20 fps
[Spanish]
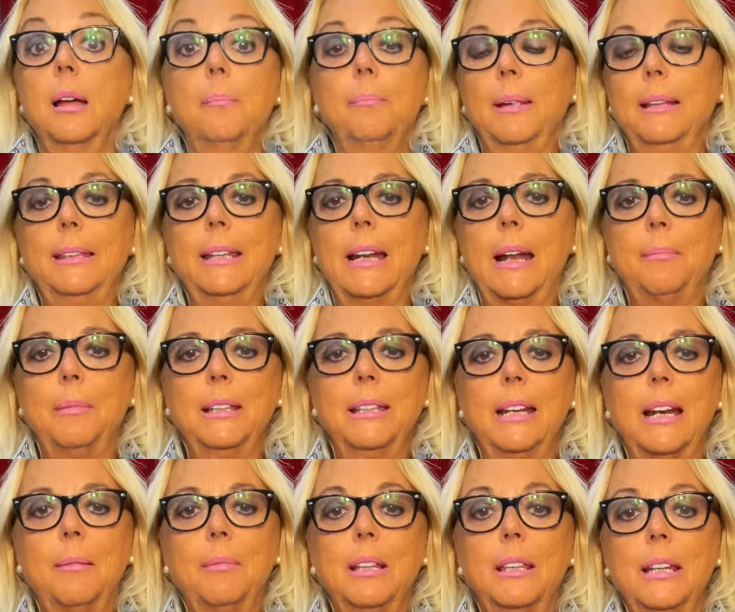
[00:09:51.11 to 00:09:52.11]
mentira,
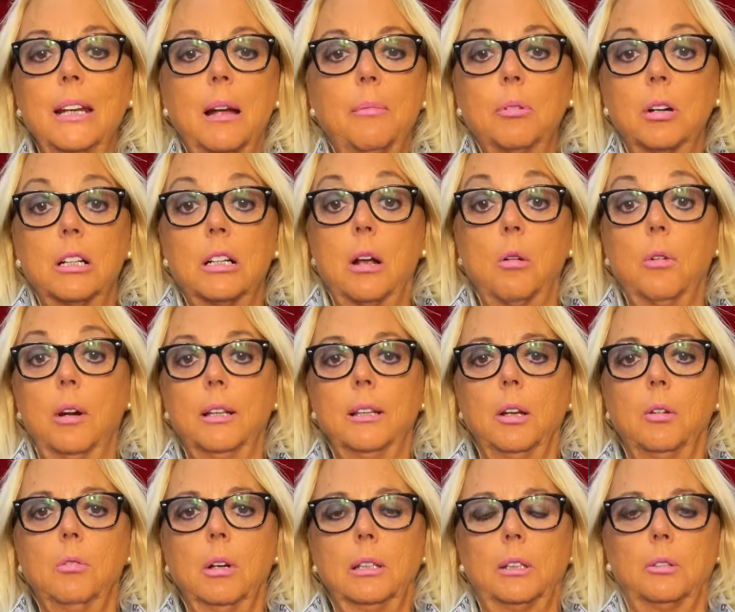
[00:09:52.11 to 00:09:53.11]
mentira, mentira, porque es la
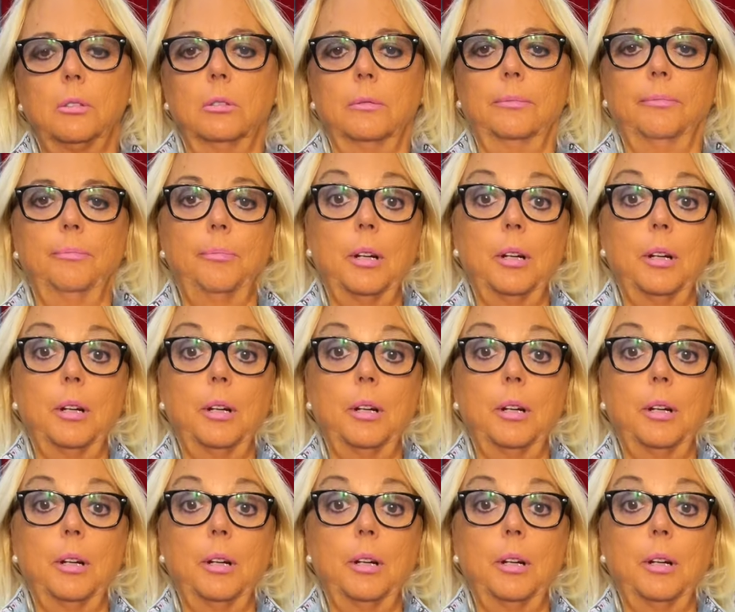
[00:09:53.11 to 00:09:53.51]
44,